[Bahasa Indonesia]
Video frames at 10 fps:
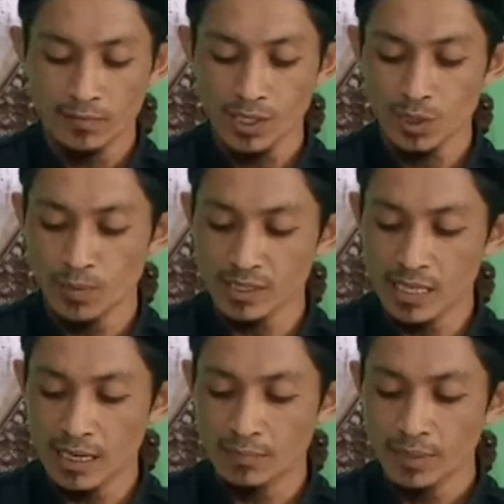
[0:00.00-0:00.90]
Mau itu mang
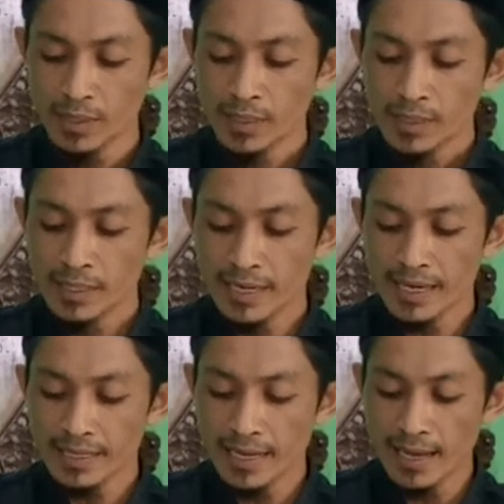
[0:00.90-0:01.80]
jawab
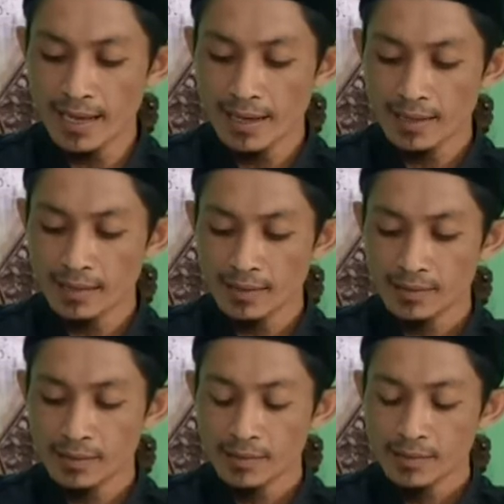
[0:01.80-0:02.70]
ilaika
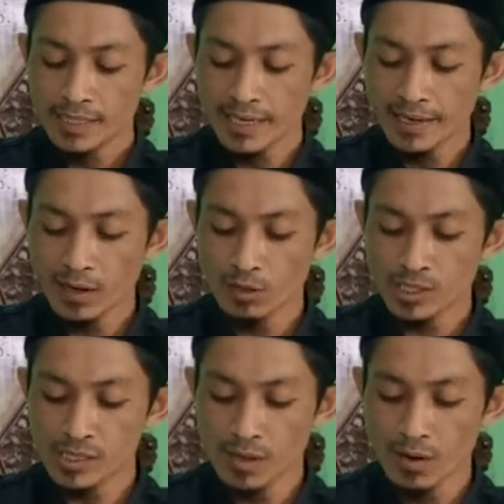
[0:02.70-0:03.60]
nyingkreo
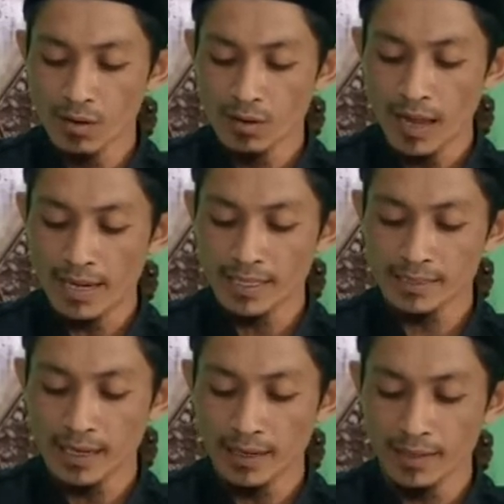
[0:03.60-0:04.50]
siro ani
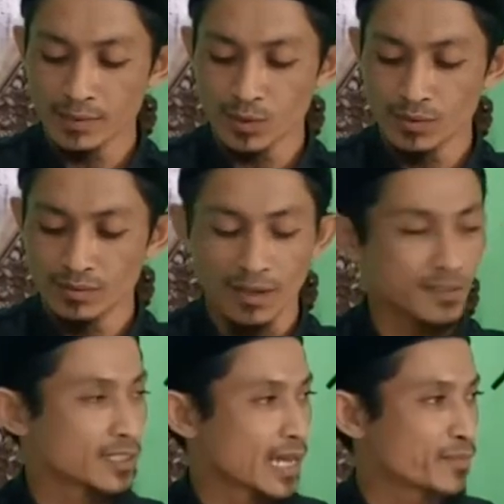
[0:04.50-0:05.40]
sangking engsun
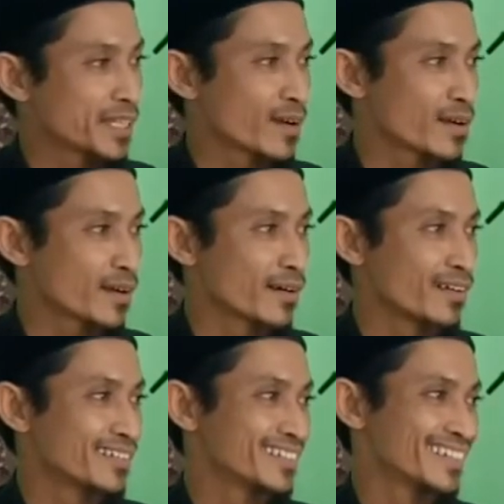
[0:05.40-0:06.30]
kanjeng nabi teko
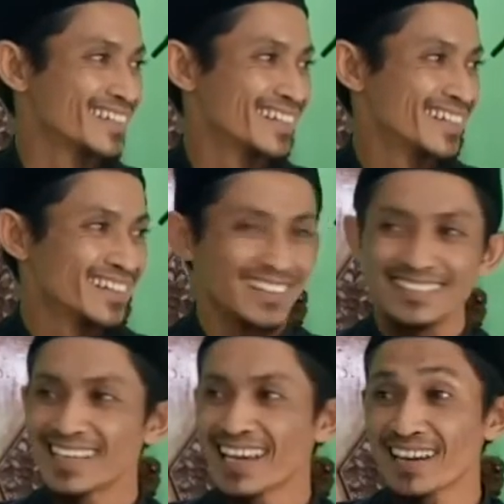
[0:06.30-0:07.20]
nono
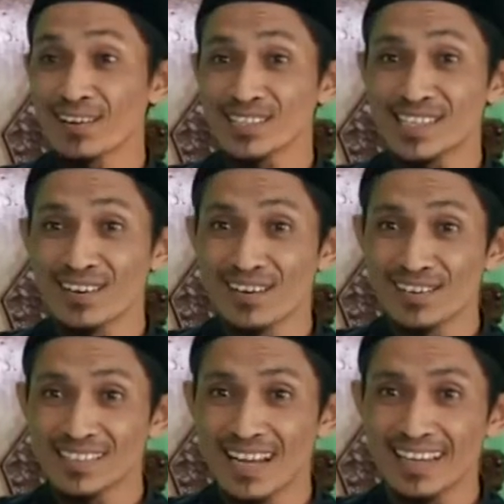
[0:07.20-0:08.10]
nyingkreo
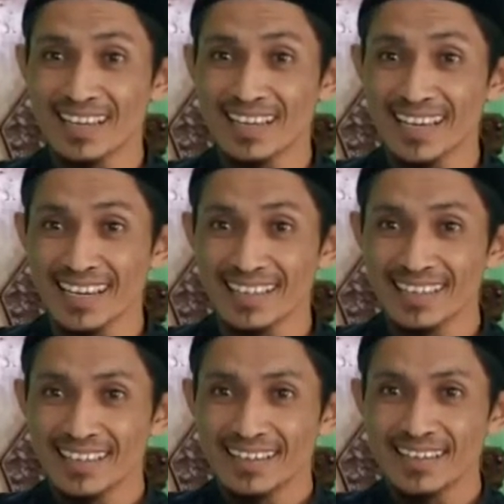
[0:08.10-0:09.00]
siro sangking eng
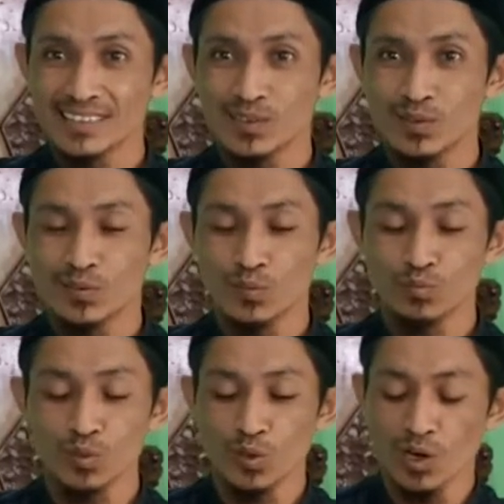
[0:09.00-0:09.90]

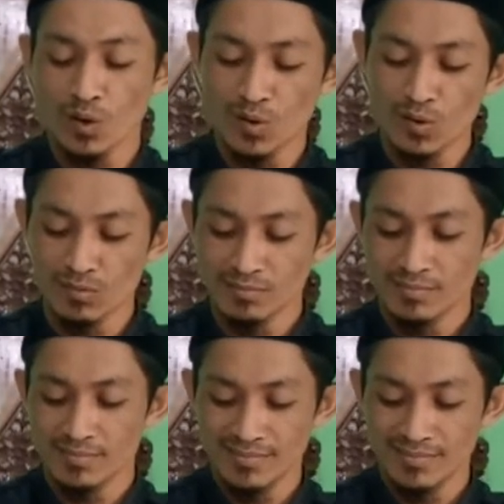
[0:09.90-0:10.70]
engsun nyingkreh kono